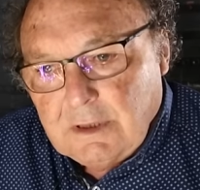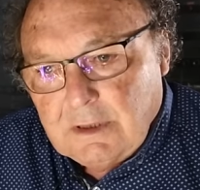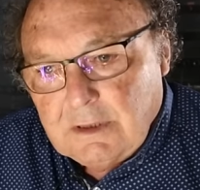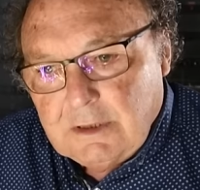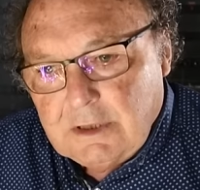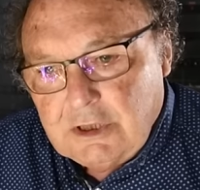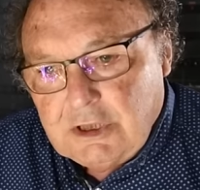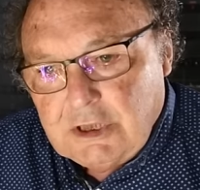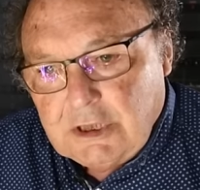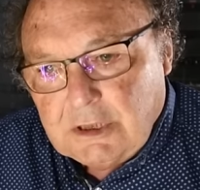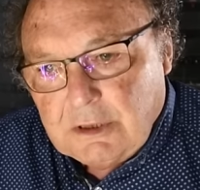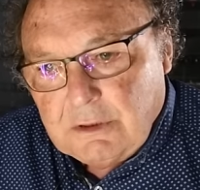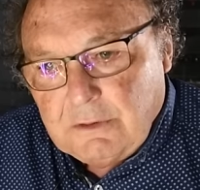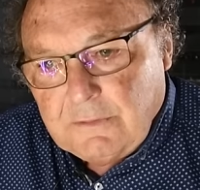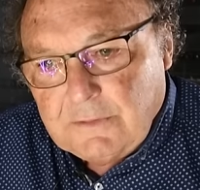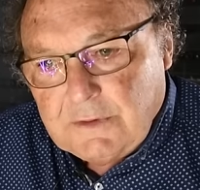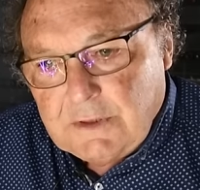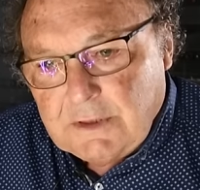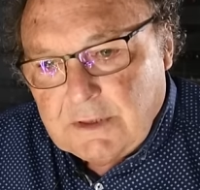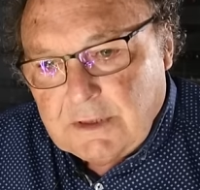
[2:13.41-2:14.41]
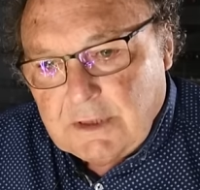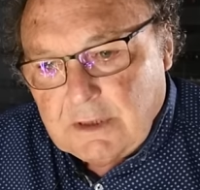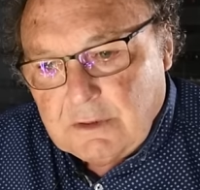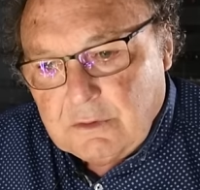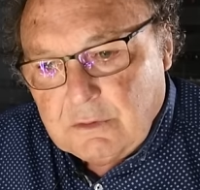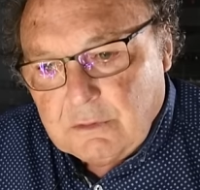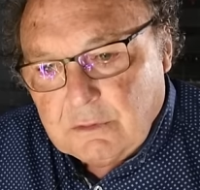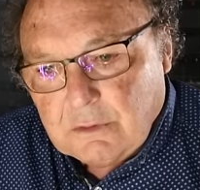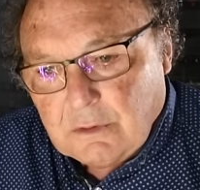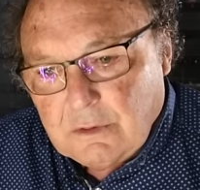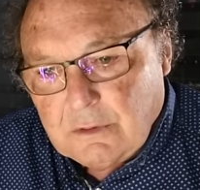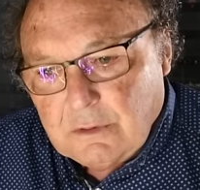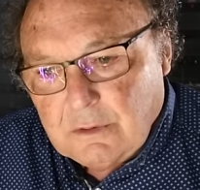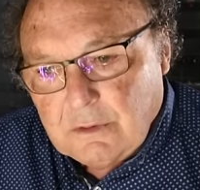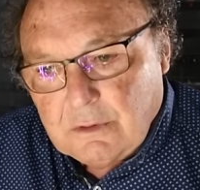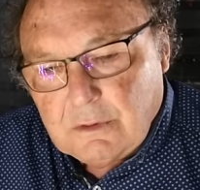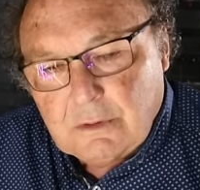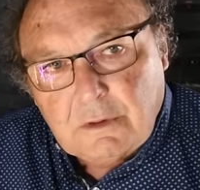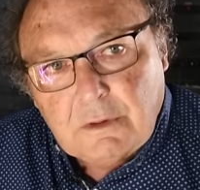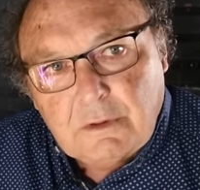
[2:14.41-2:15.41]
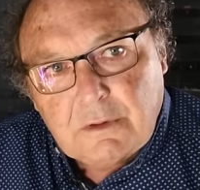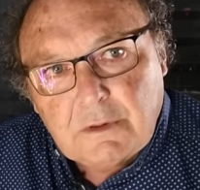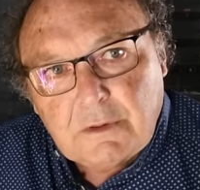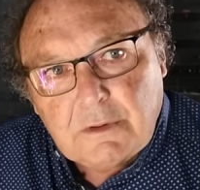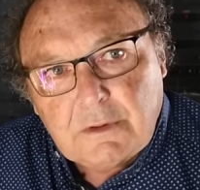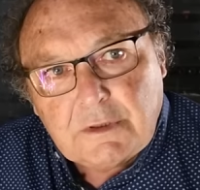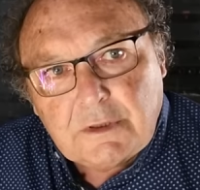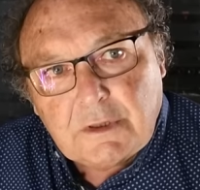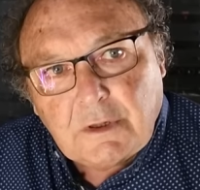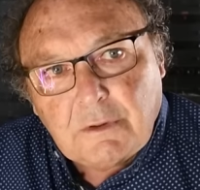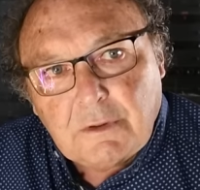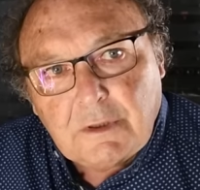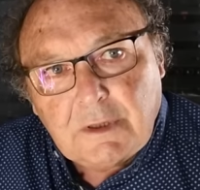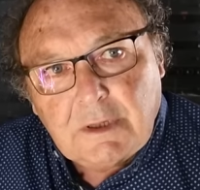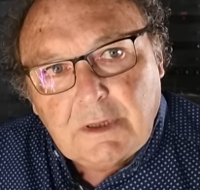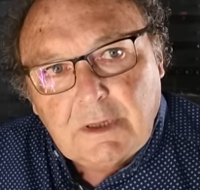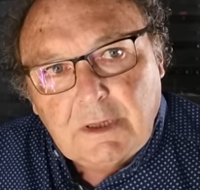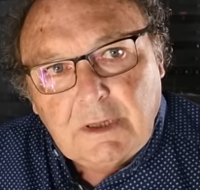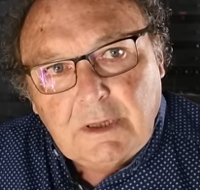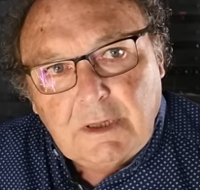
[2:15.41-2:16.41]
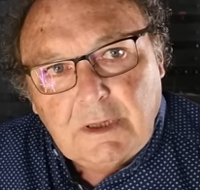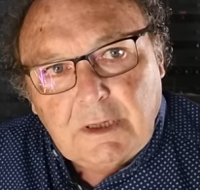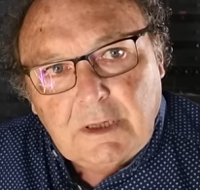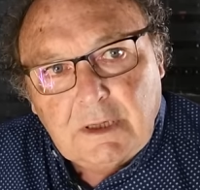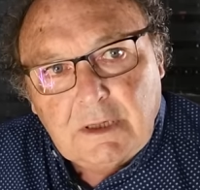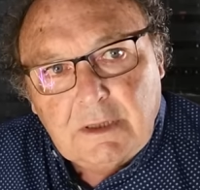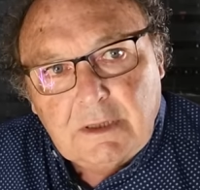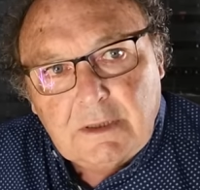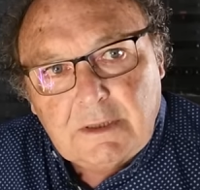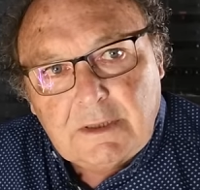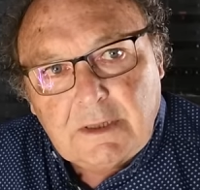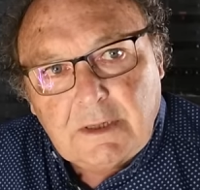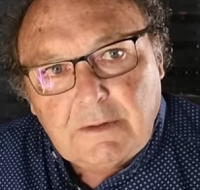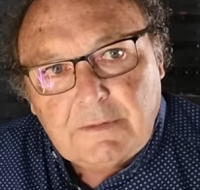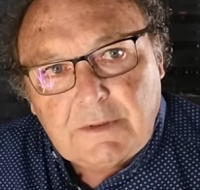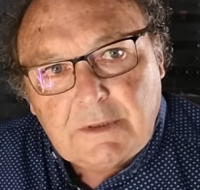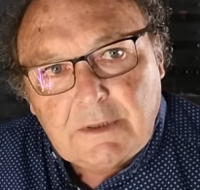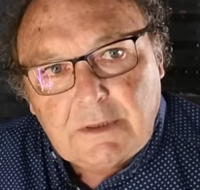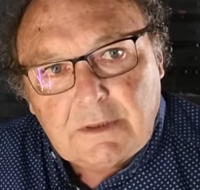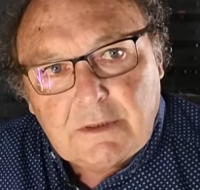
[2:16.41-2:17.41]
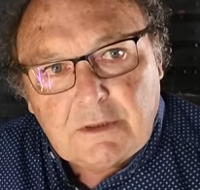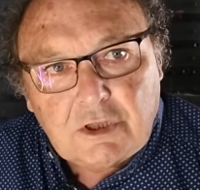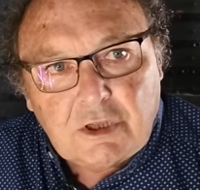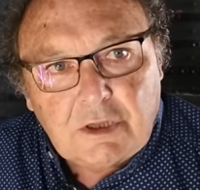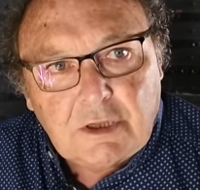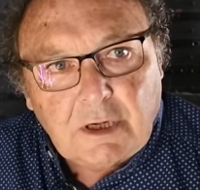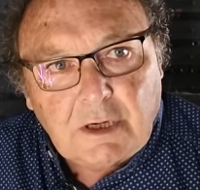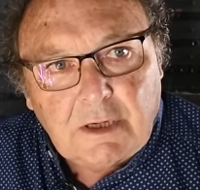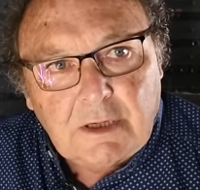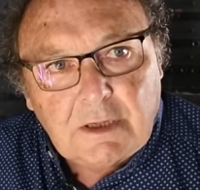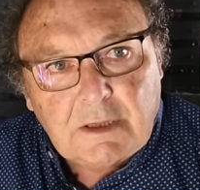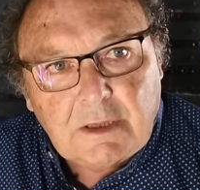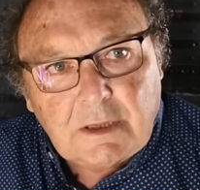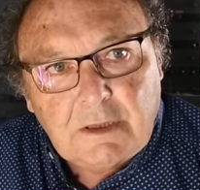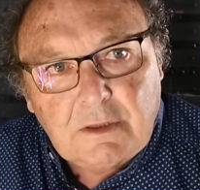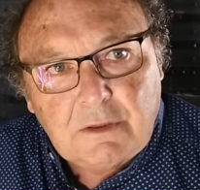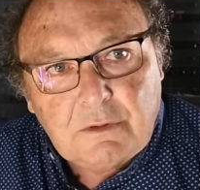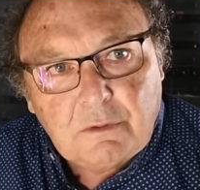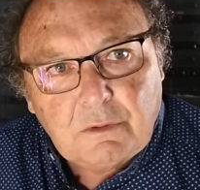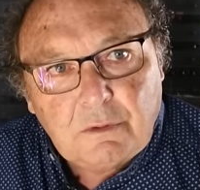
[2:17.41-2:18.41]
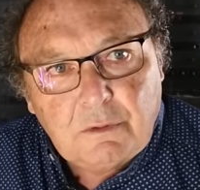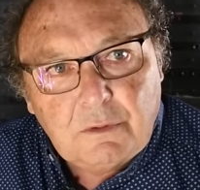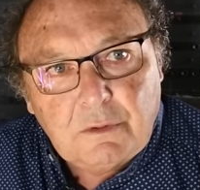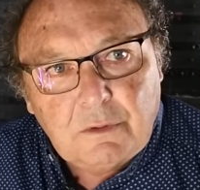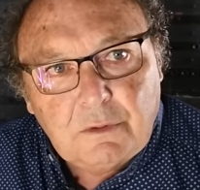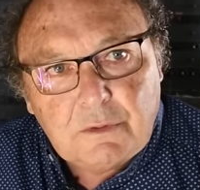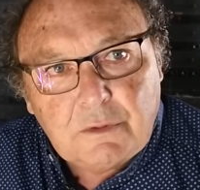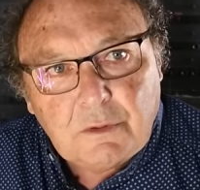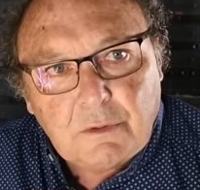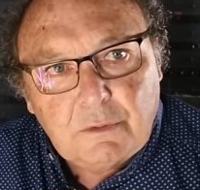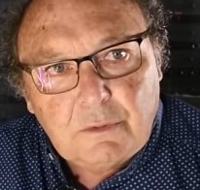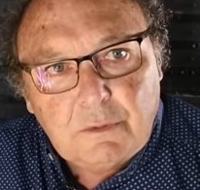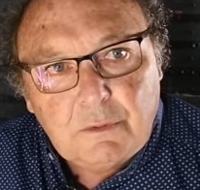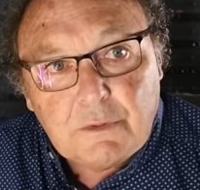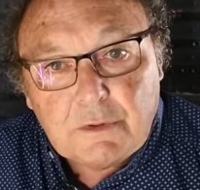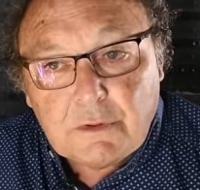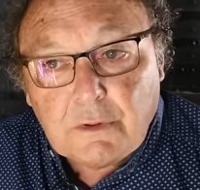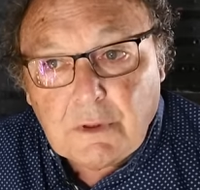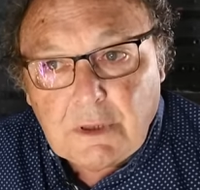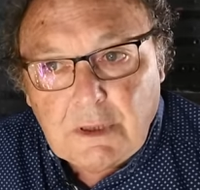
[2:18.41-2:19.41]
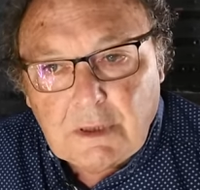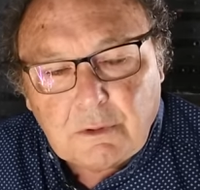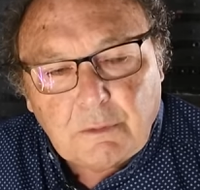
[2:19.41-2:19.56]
Des JT9D7 sur le 100 et des CF6 General Electric sur le, sur le 200 et le